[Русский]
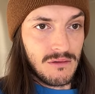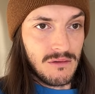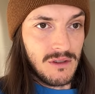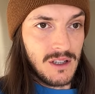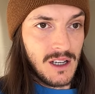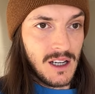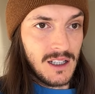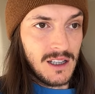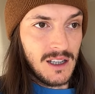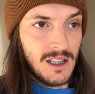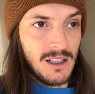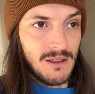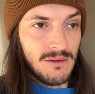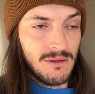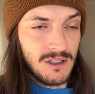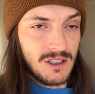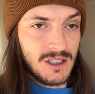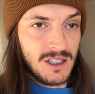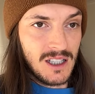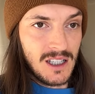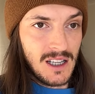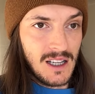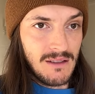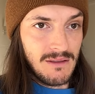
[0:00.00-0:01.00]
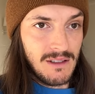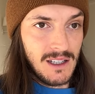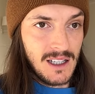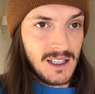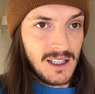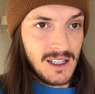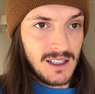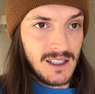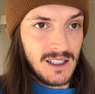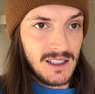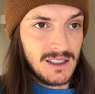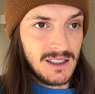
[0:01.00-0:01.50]
на одного
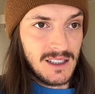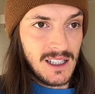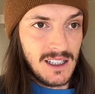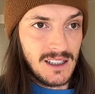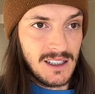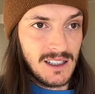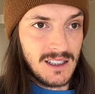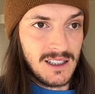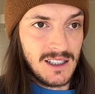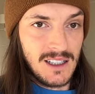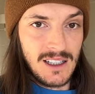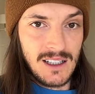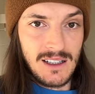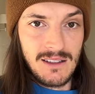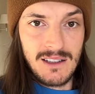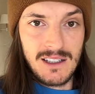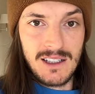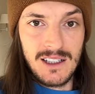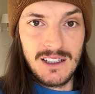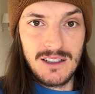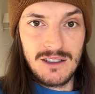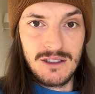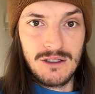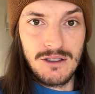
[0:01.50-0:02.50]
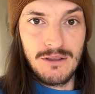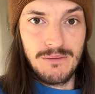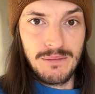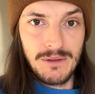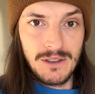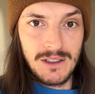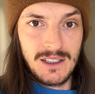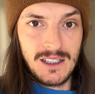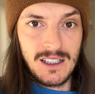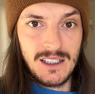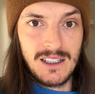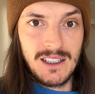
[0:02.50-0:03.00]
человека достаточно, наверное,
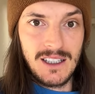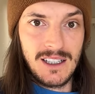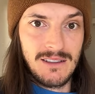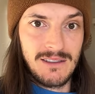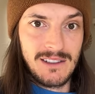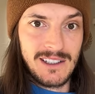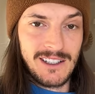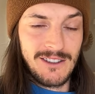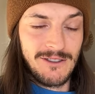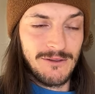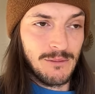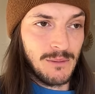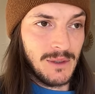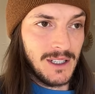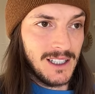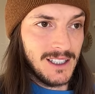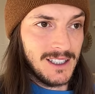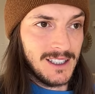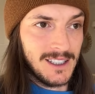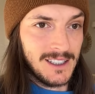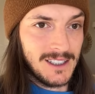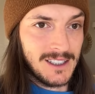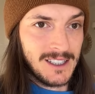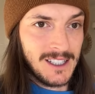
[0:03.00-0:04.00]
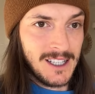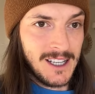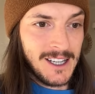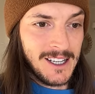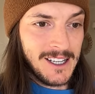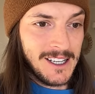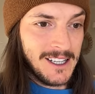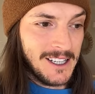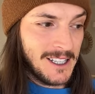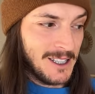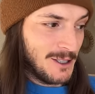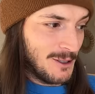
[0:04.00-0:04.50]
150 евро в месяц,
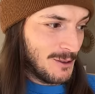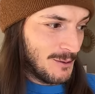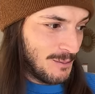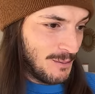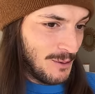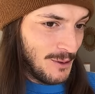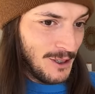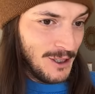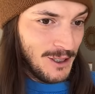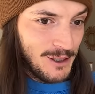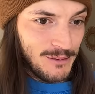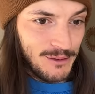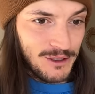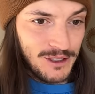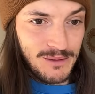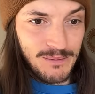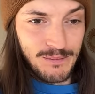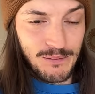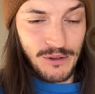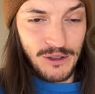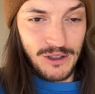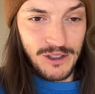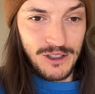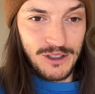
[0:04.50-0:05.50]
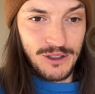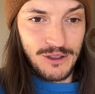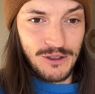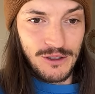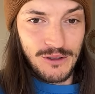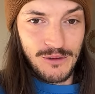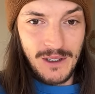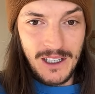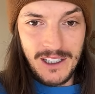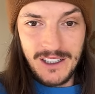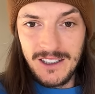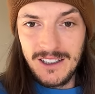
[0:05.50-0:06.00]
и этого полного, полностью
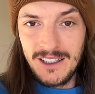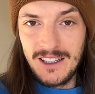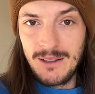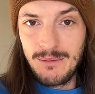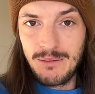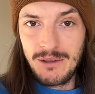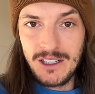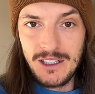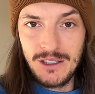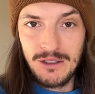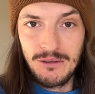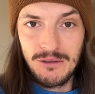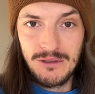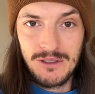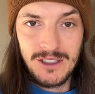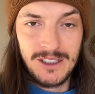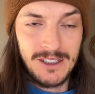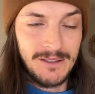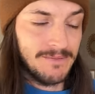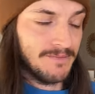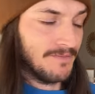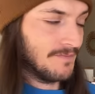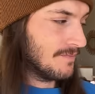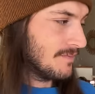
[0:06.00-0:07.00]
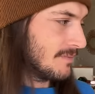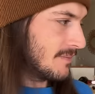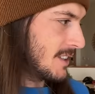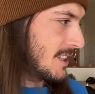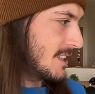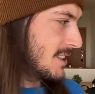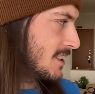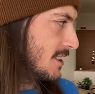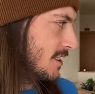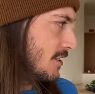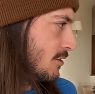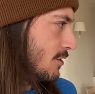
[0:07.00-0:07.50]
хватит на продукты,
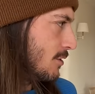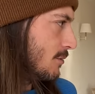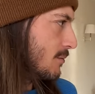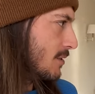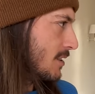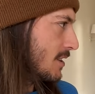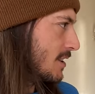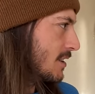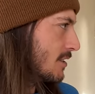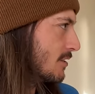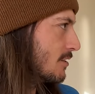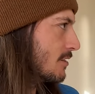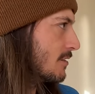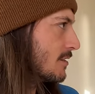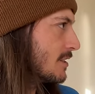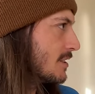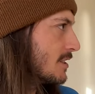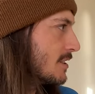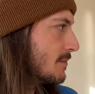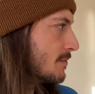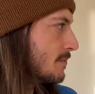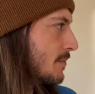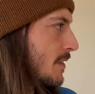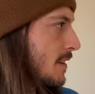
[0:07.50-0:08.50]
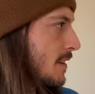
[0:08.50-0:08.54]
если дома готовить.